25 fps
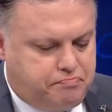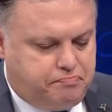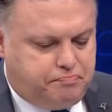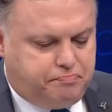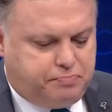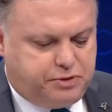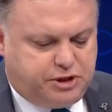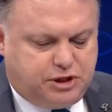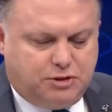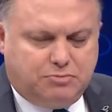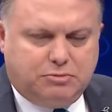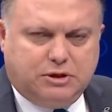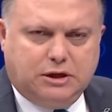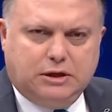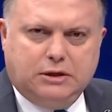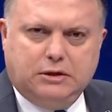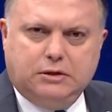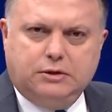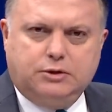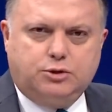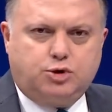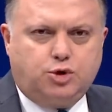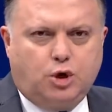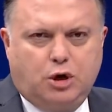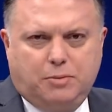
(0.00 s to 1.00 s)
şimdi
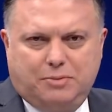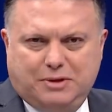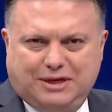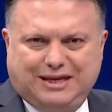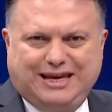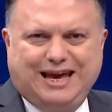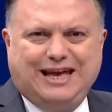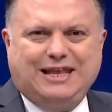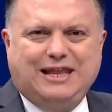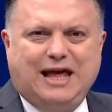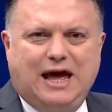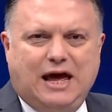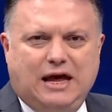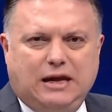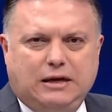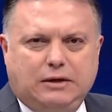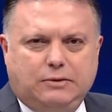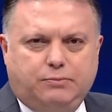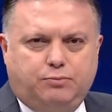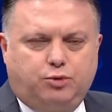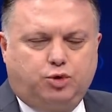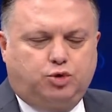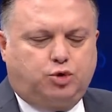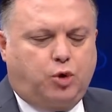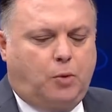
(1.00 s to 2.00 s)
şöyle bir
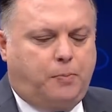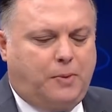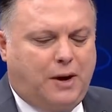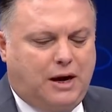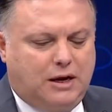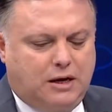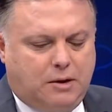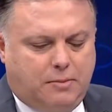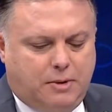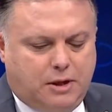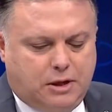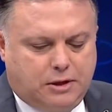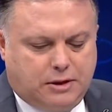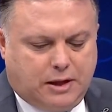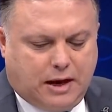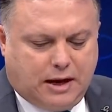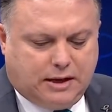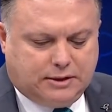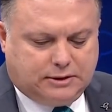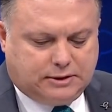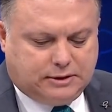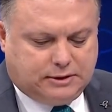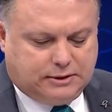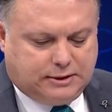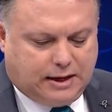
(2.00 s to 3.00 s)
genel bu toparlamanın
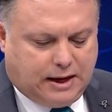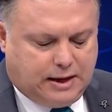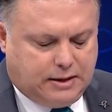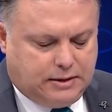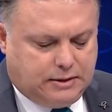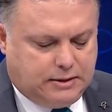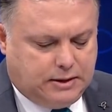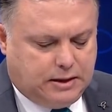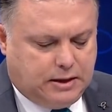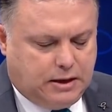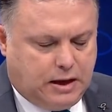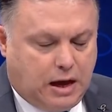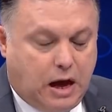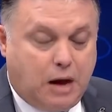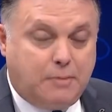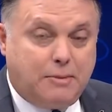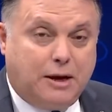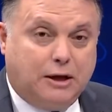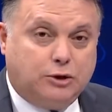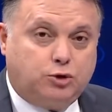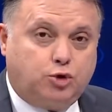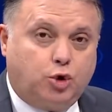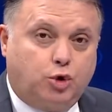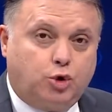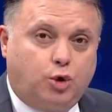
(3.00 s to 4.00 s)
ardından
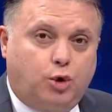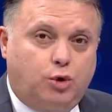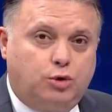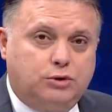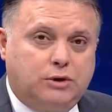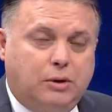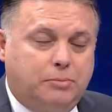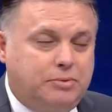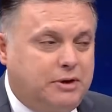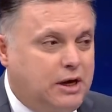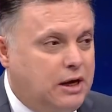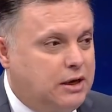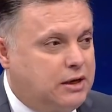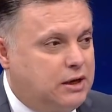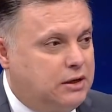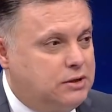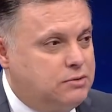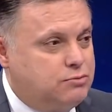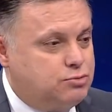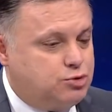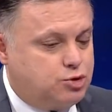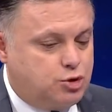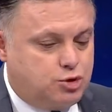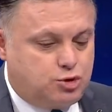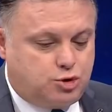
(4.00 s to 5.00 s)
Erman Toroğlu'na
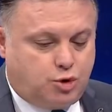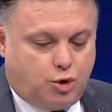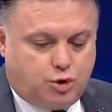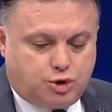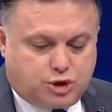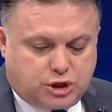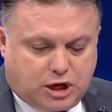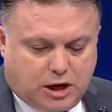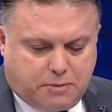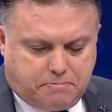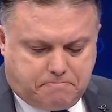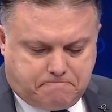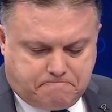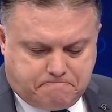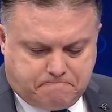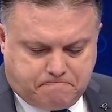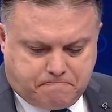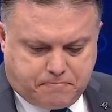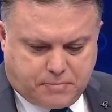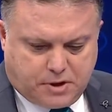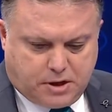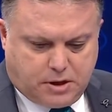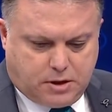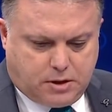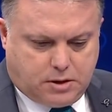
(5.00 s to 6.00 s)
bırakalım sözü hocam.
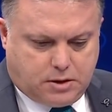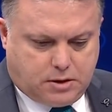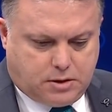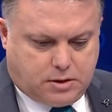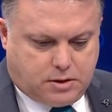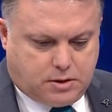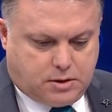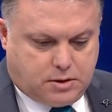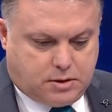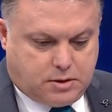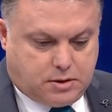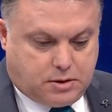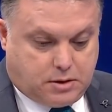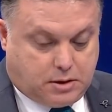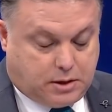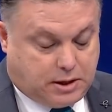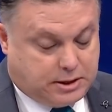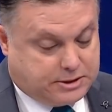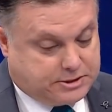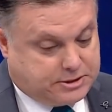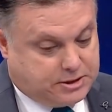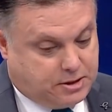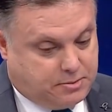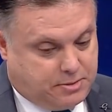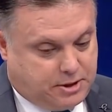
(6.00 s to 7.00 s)
Ee,
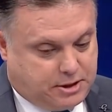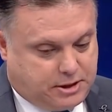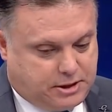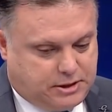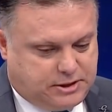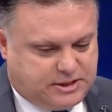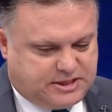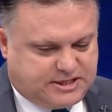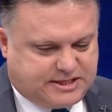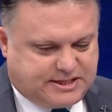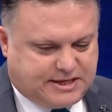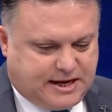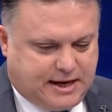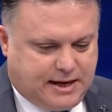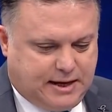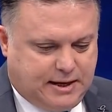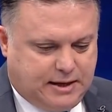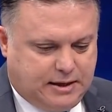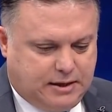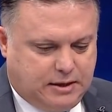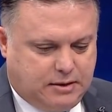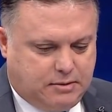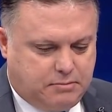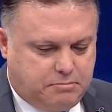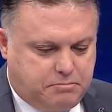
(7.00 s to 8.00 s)
aslına bakılırsa
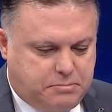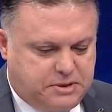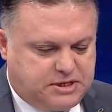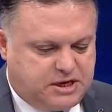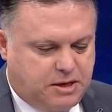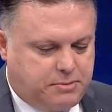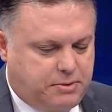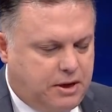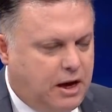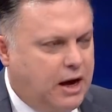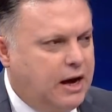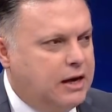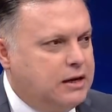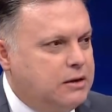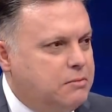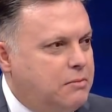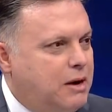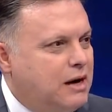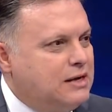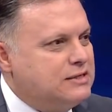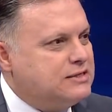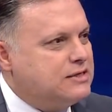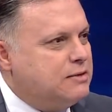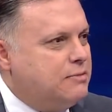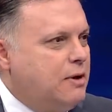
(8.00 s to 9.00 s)
bize bir hayli
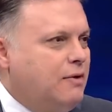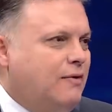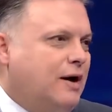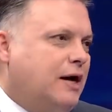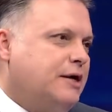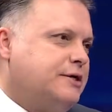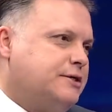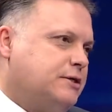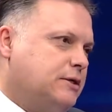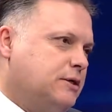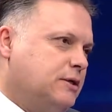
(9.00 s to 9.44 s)
malzeme var.